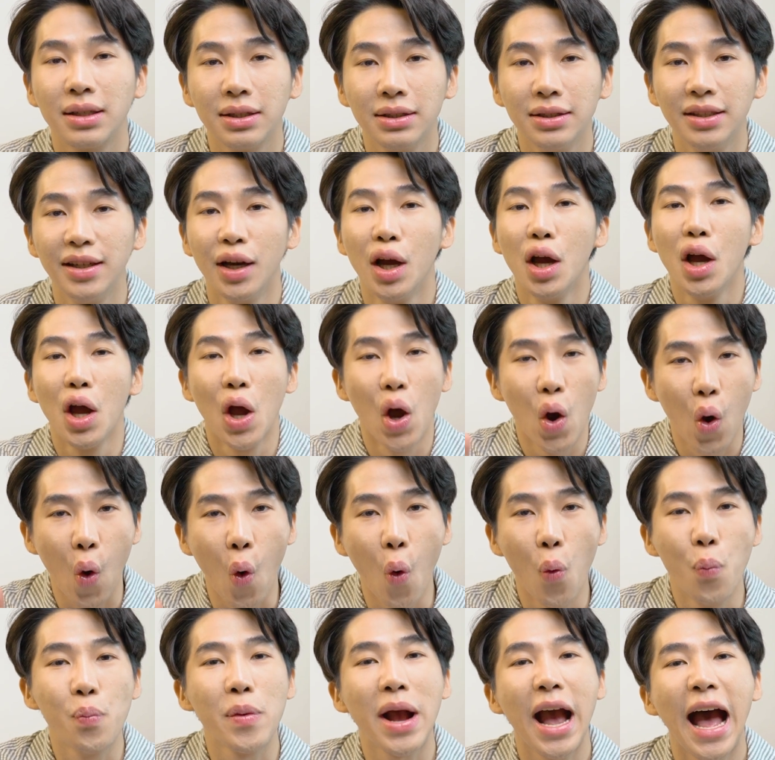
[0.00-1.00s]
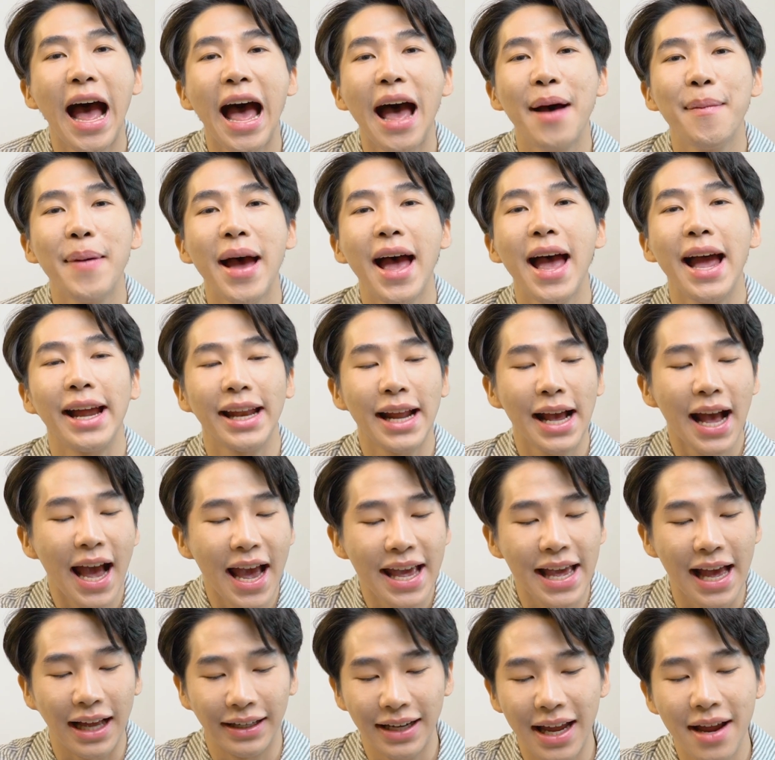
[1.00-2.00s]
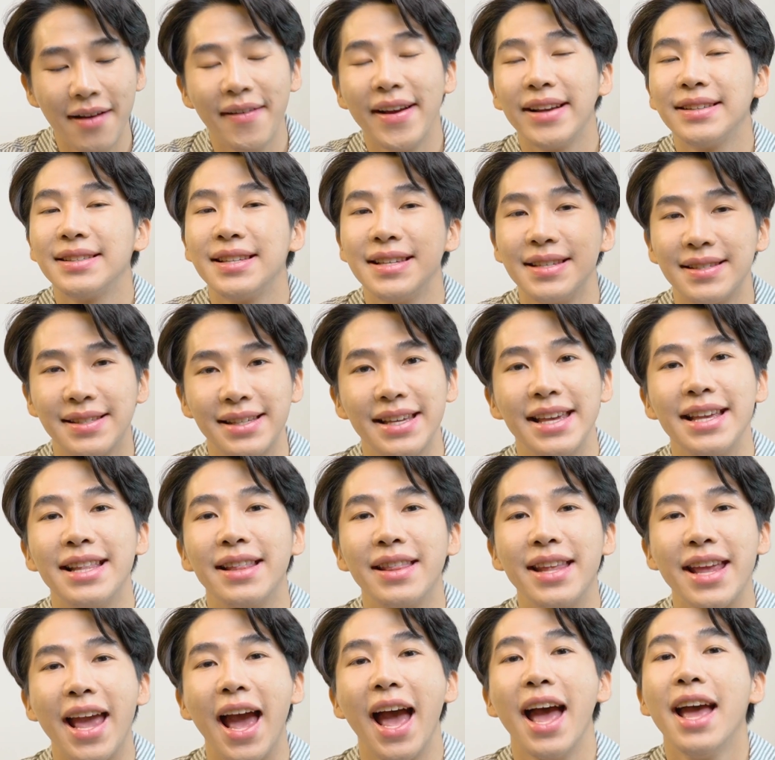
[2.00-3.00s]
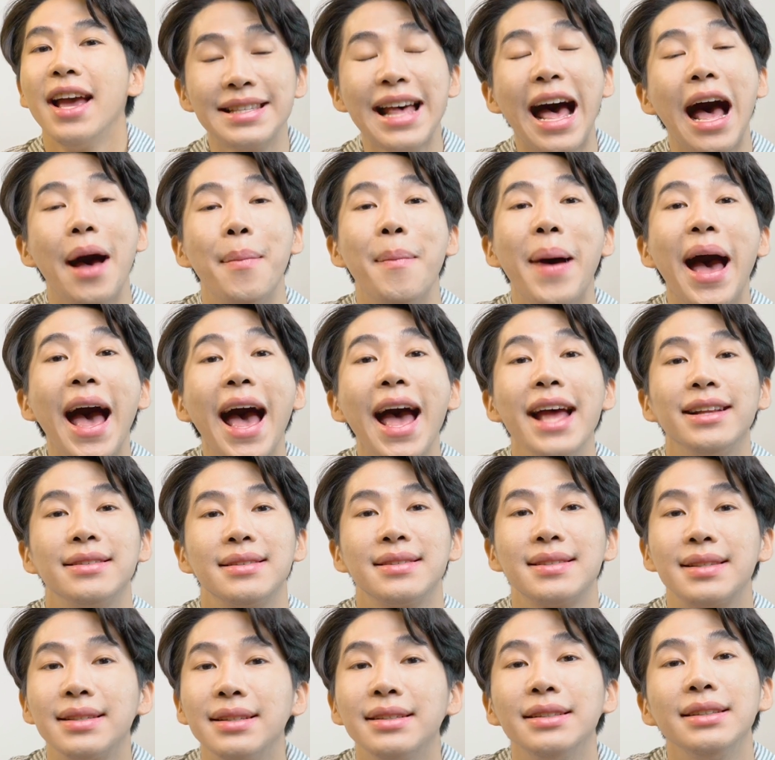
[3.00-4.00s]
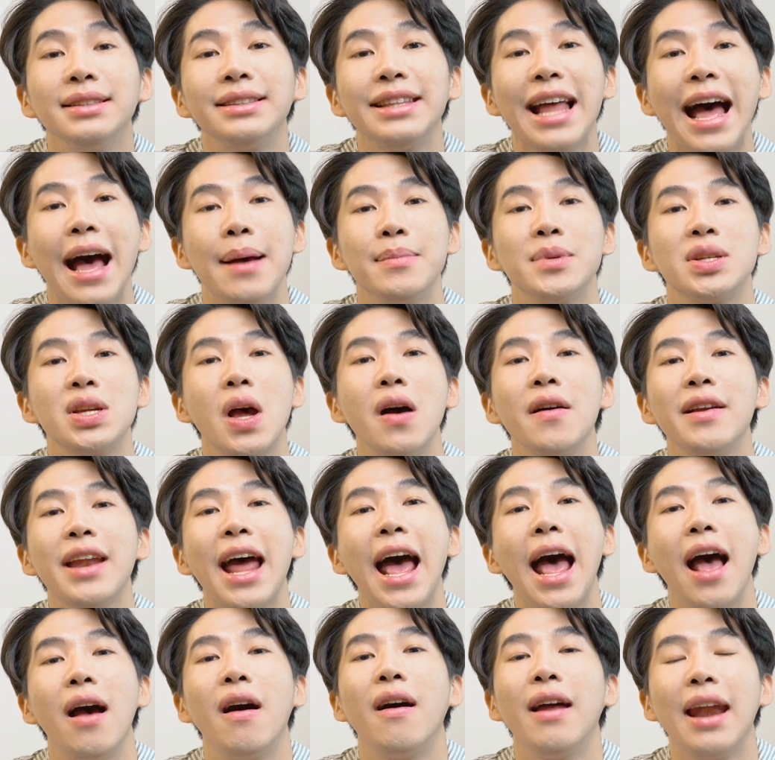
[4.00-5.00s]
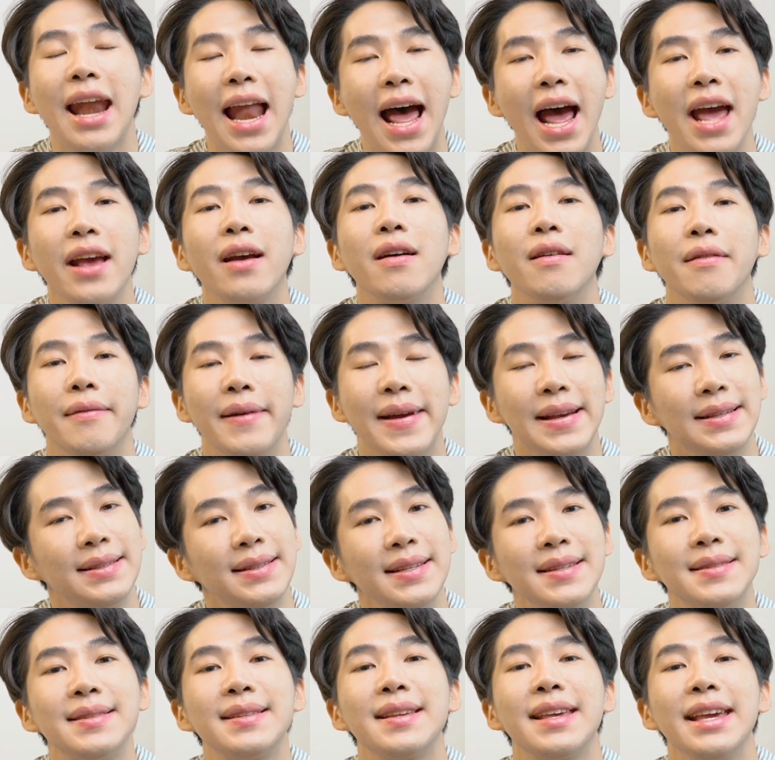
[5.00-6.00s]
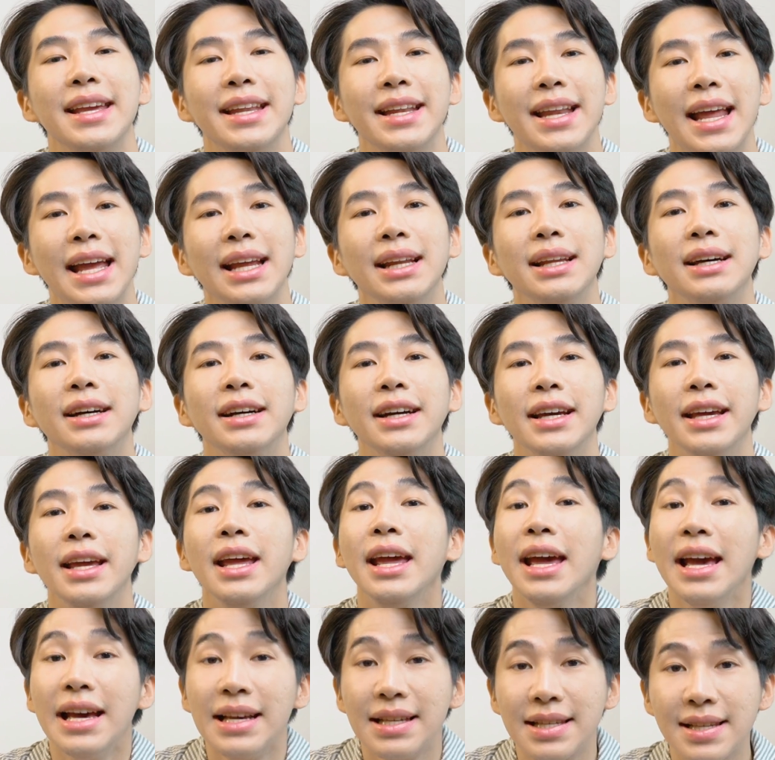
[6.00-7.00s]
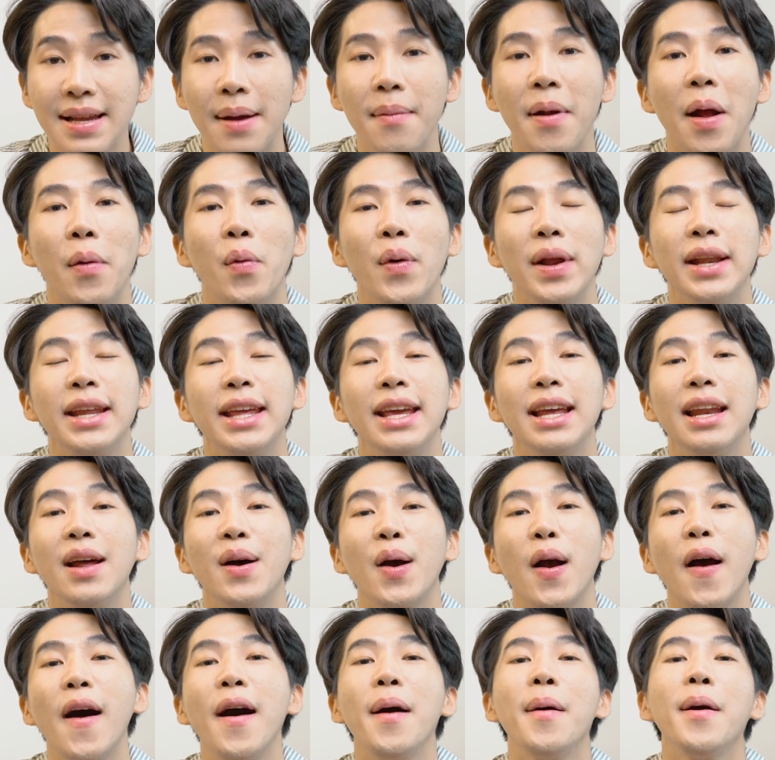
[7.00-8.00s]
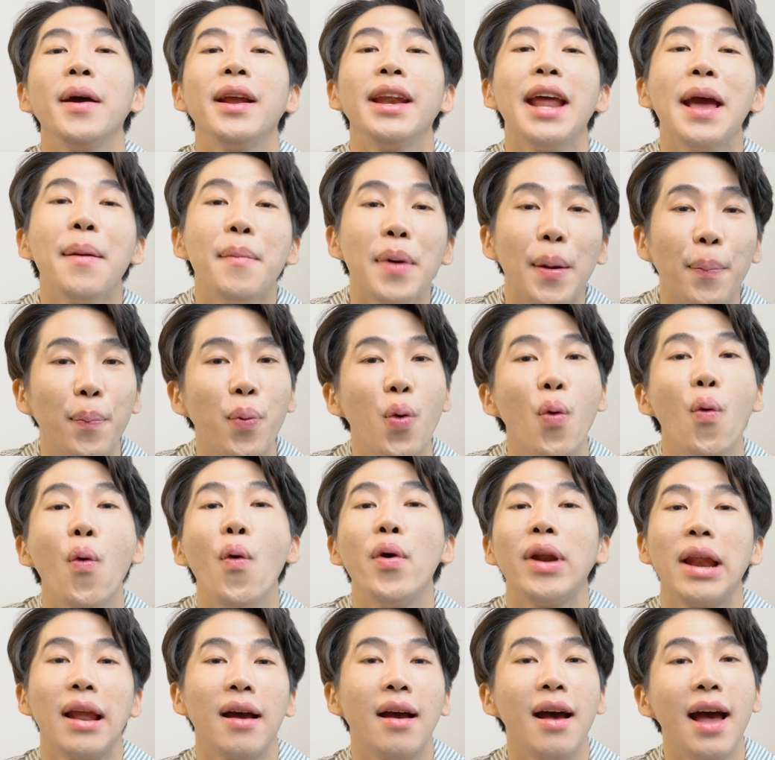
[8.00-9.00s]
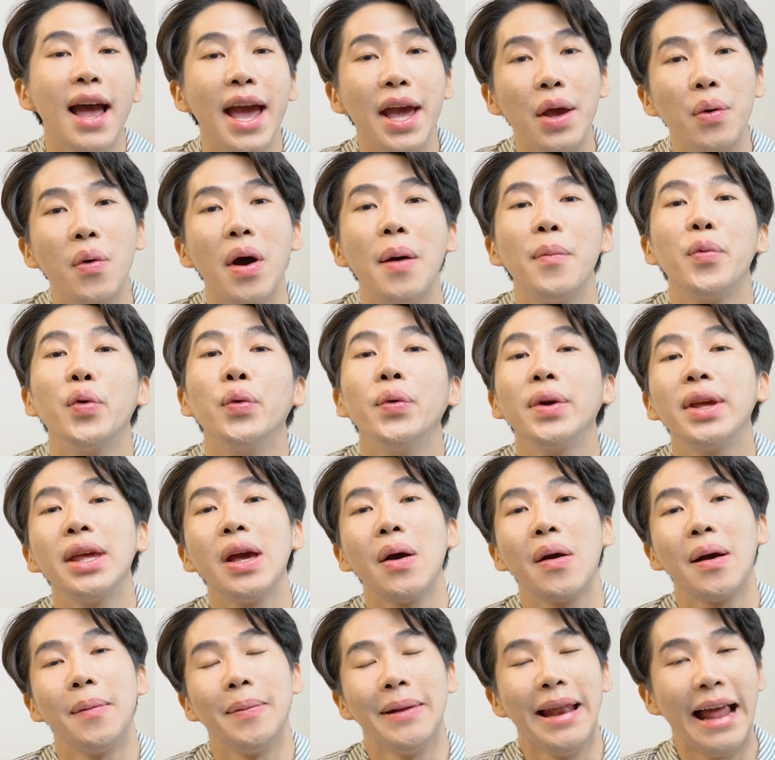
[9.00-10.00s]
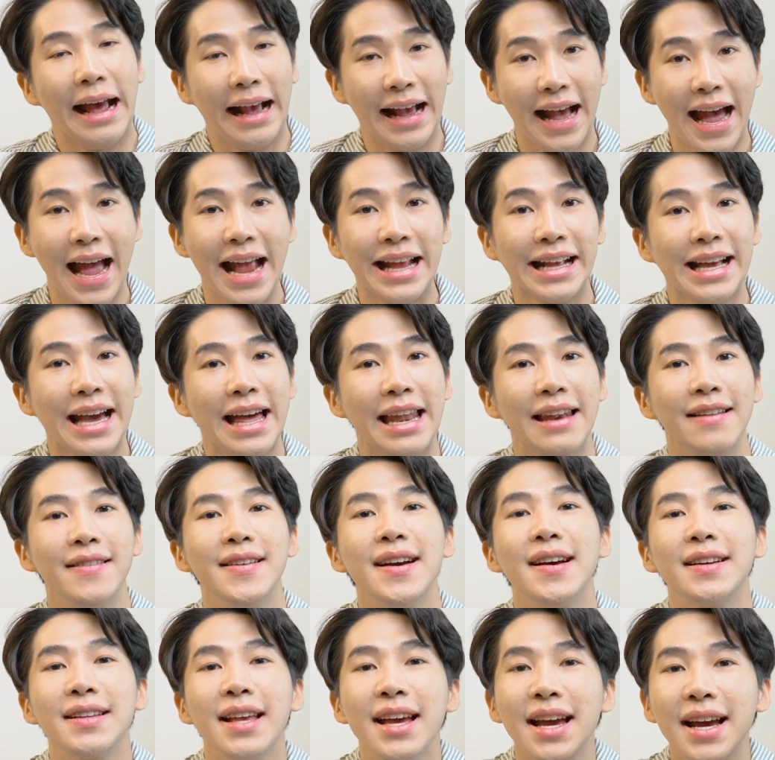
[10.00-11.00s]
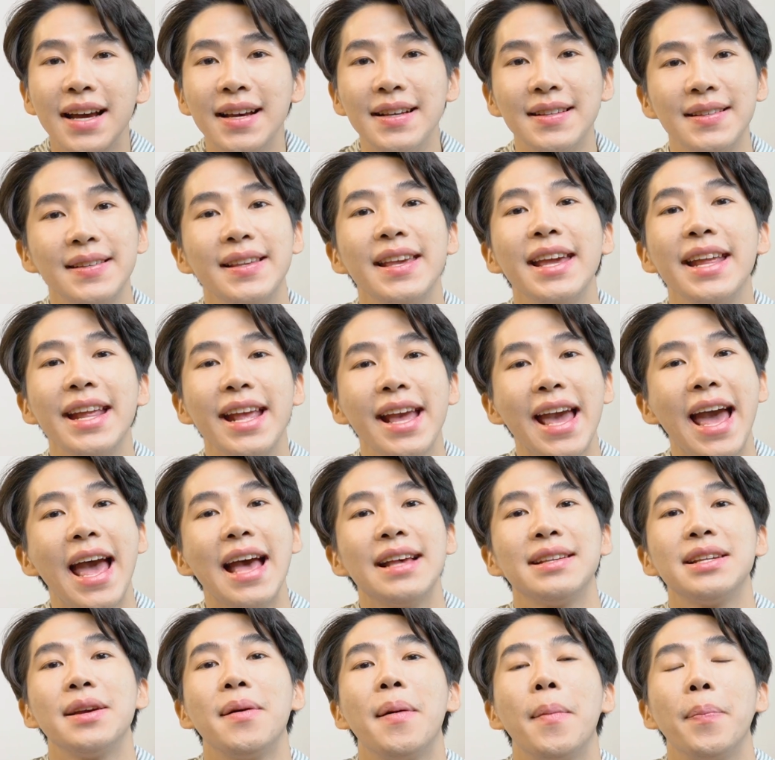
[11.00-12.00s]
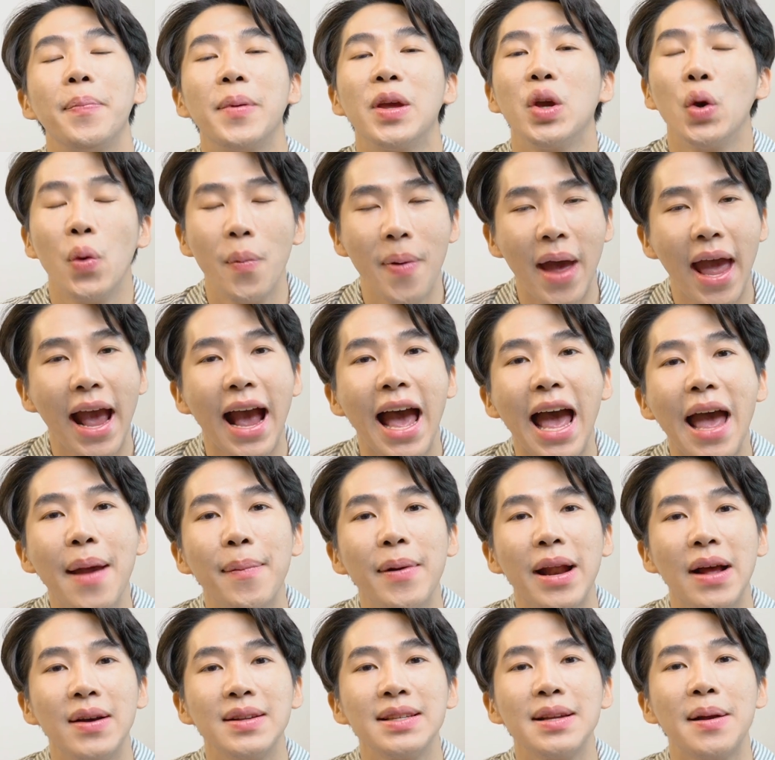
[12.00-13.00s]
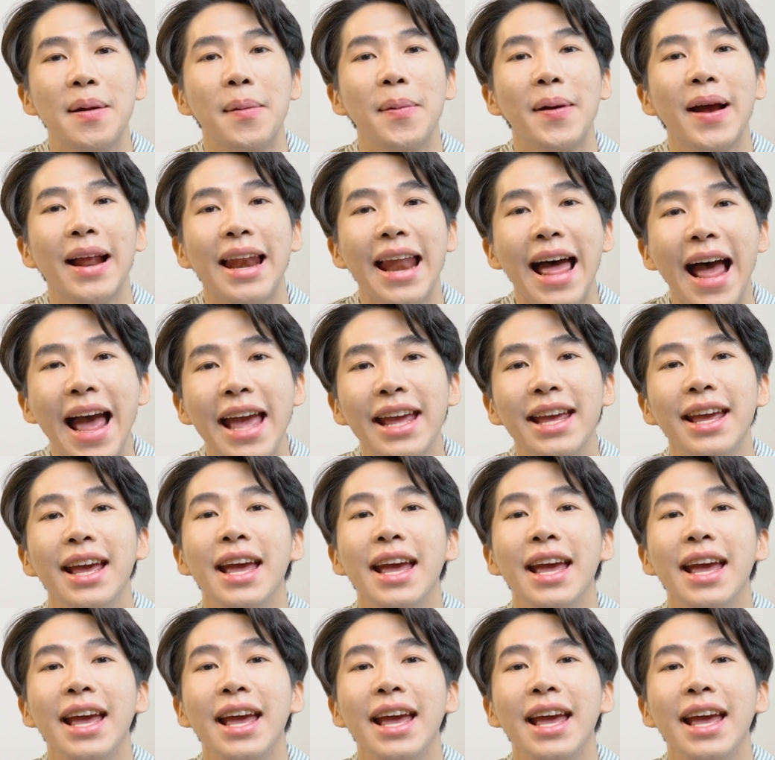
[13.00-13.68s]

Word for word: ก็คือคุ้มค่ามากถ้าใครอยากได้ Resiskin เนี่ยสามารถซื้อตามช่องทางออนไลน์ของ Resiskin ได้เลยสำหรับวันนี้เราก็ได้มาพูดแล้วก็ให้ความรู้เกี่ยวกับหลักการการเลือกสกินแคร์สำหรับผิวแพ้ง่ายไปแล้วสำหรับใคร